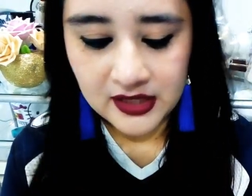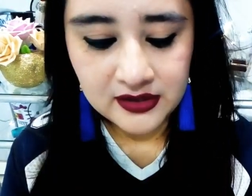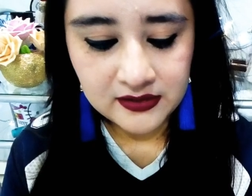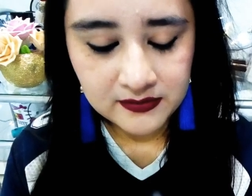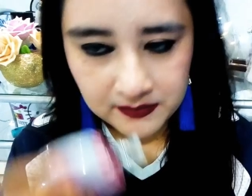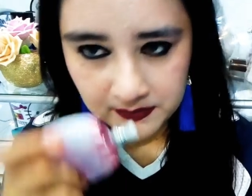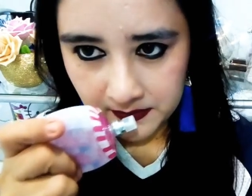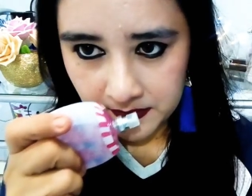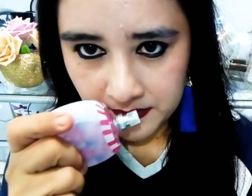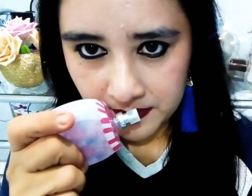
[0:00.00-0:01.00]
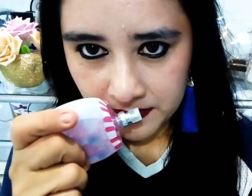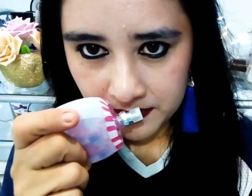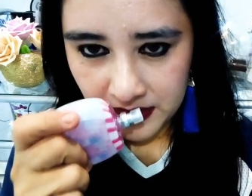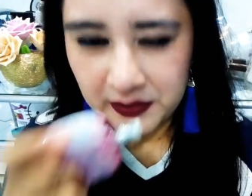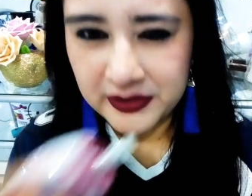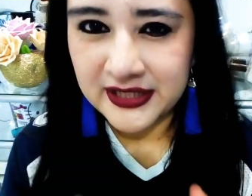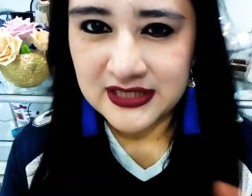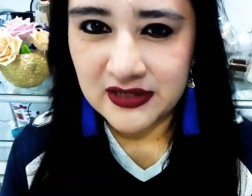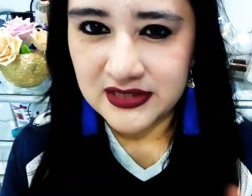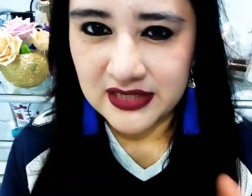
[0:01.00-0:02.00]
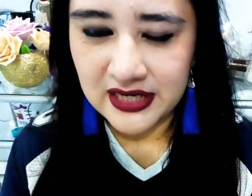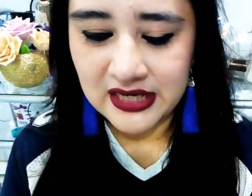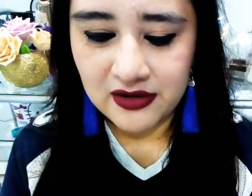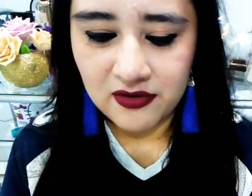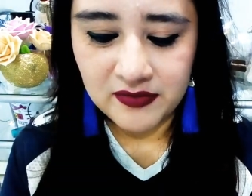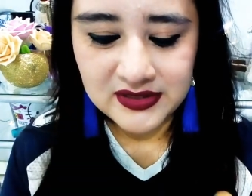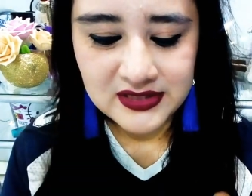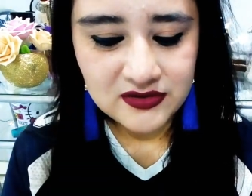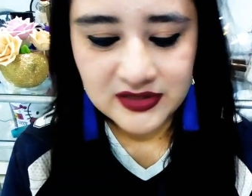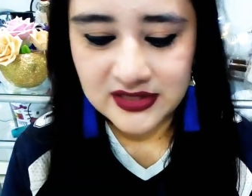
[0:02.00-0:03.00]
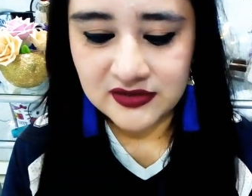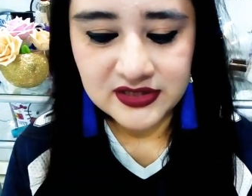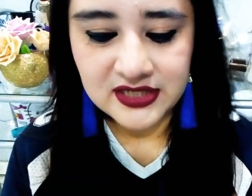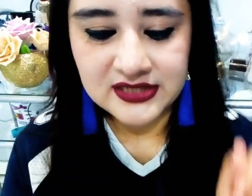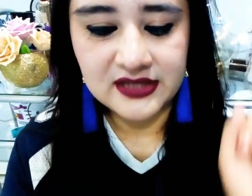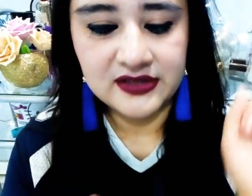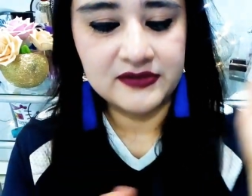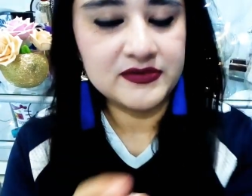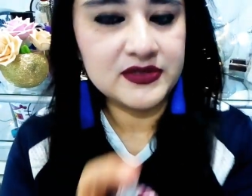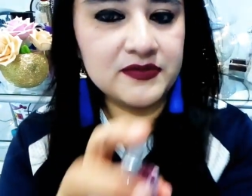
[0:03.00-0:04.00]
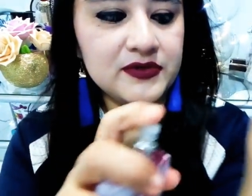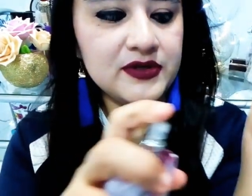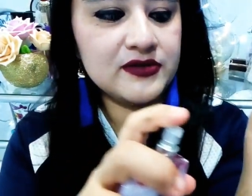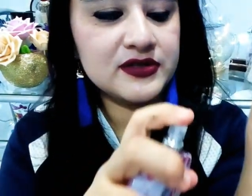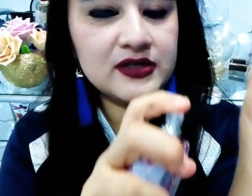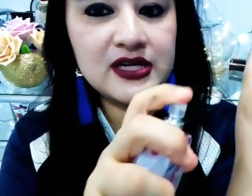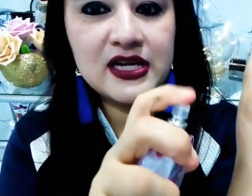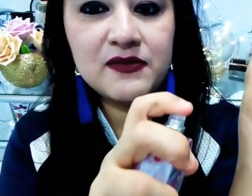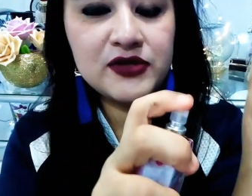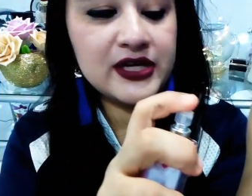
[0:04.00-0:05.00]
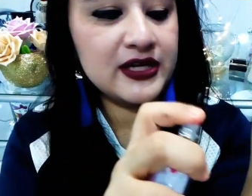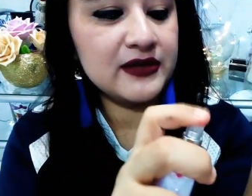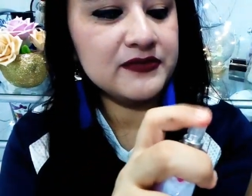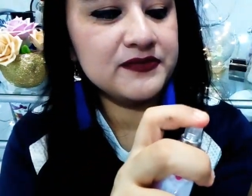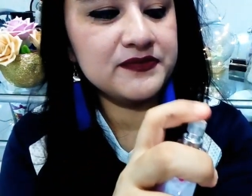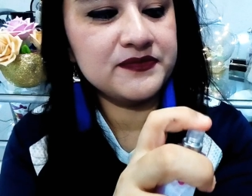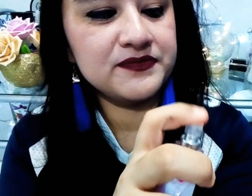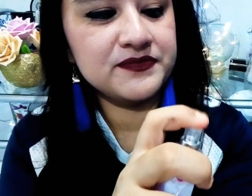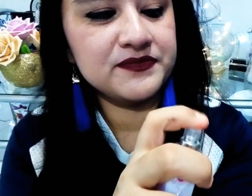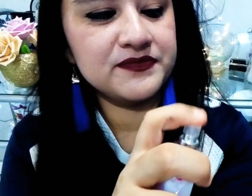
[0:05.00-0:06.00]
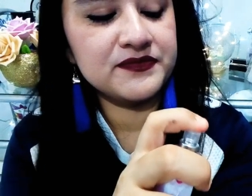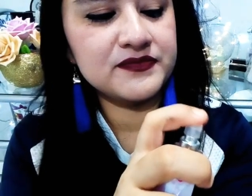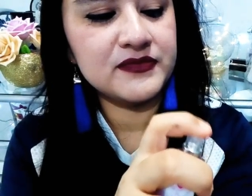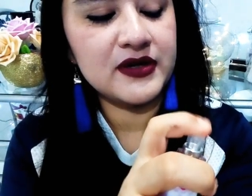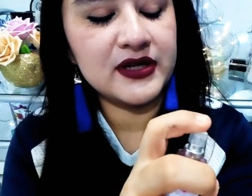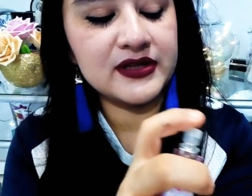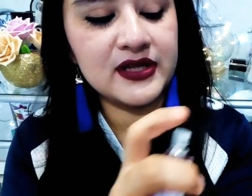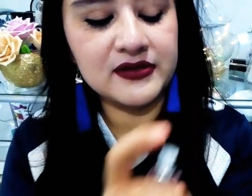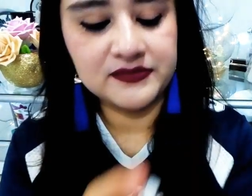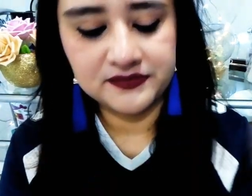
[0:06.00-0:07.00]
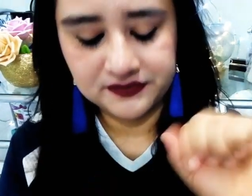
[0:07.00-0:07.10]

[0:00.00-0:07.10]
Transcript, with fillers: En, hay botellas que extraen el aroma, ese no se, no se le siente. Vamos a ponerlos en la muñeca. A qué tal.